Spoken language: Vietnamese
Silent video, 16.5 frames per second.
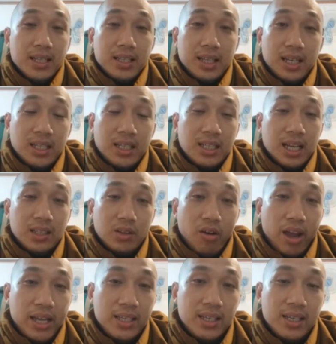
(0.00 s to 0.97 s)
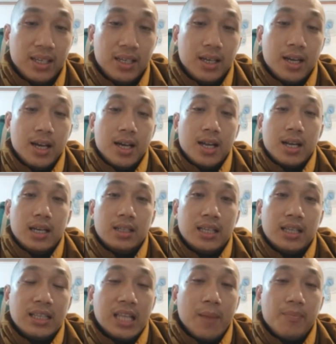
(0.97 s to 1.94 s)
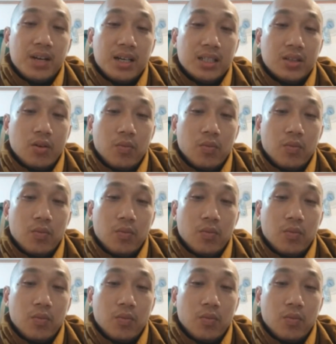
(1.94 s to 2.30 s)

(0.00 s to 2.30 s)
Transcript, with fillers: thì đại đức hạnh tuệ với ờ, đại đức chánh tâm á,